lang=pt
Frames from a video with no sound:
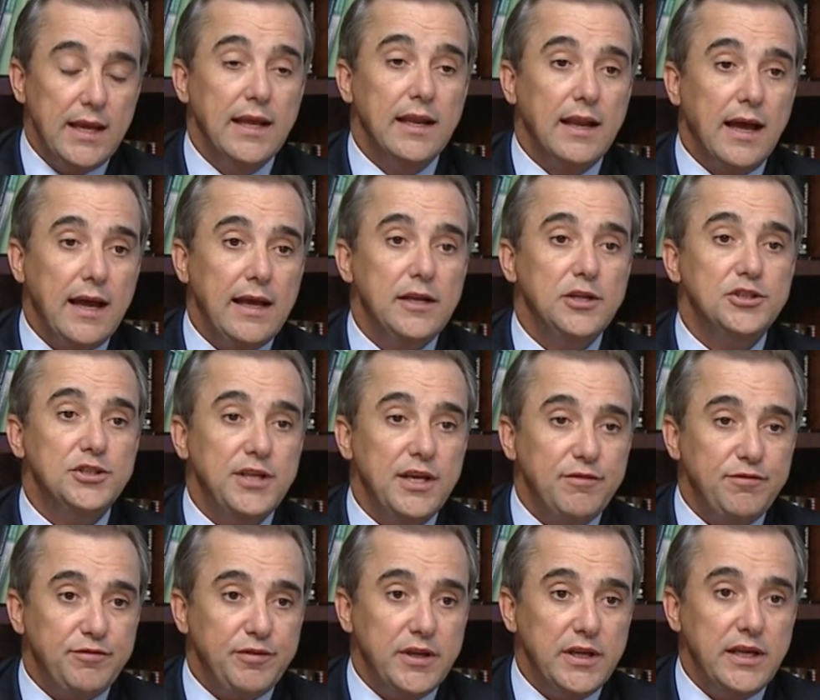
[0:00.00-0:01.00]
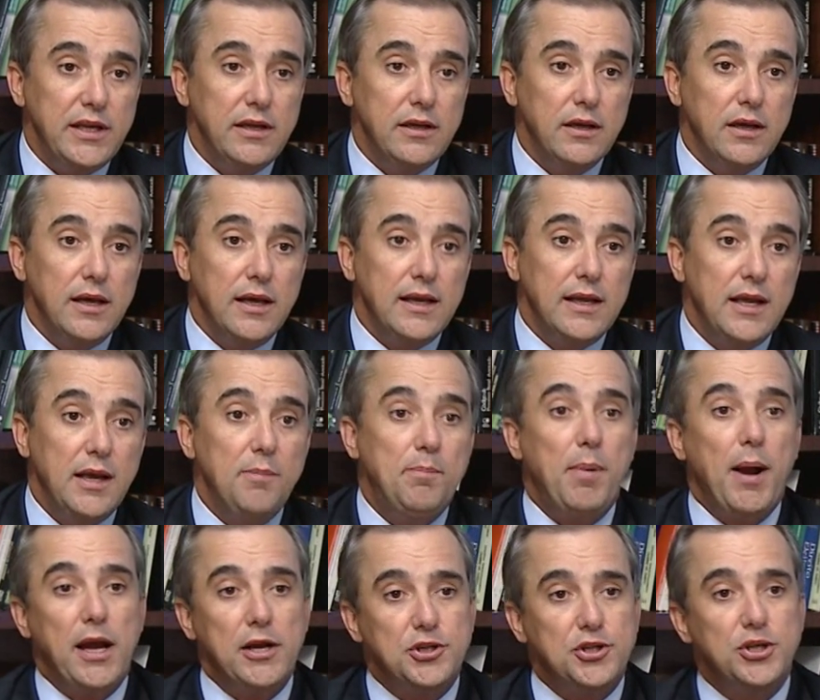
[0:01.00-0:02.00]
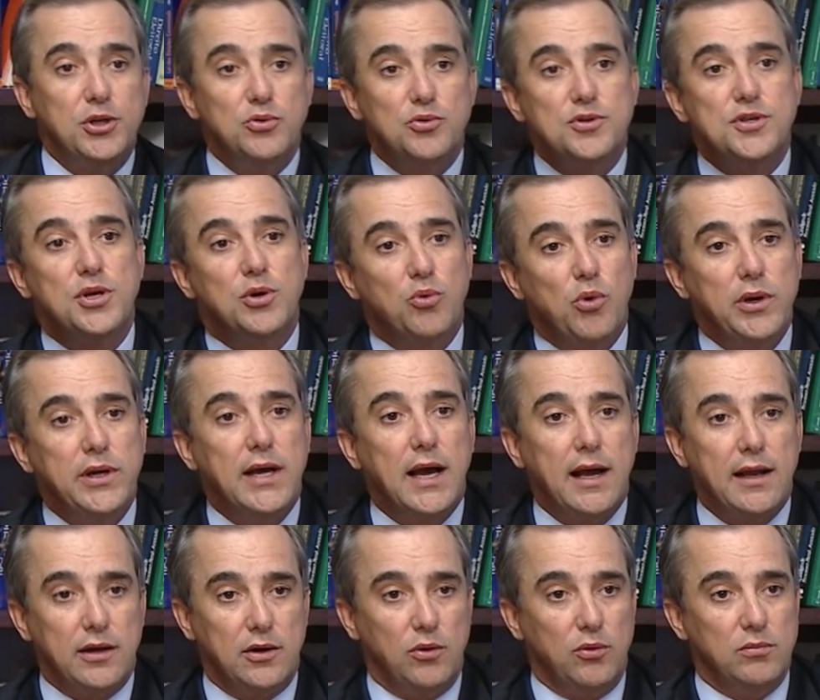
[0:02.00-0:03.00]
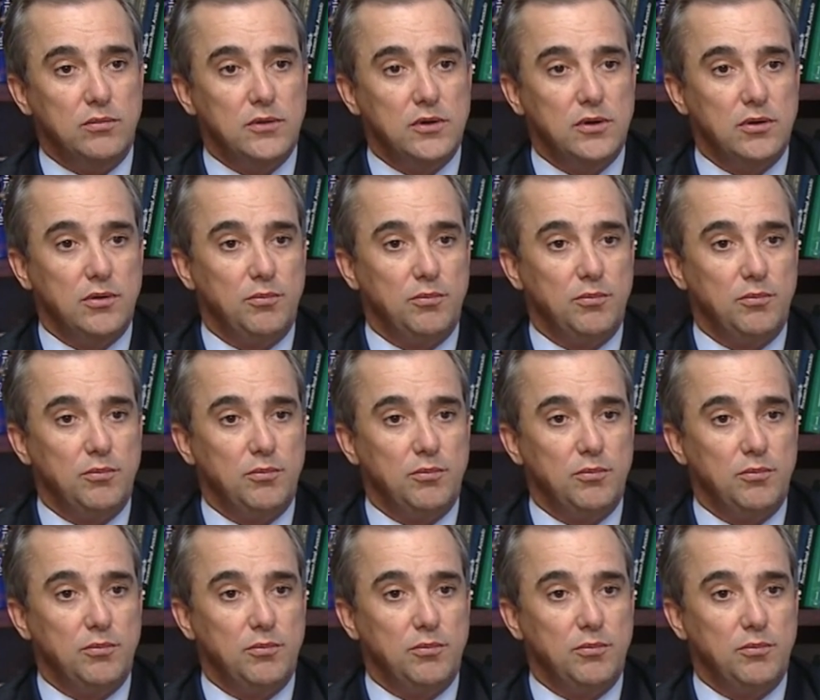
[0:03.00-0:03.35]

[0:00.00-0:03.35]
e lá eles definem que partidos se coligarão.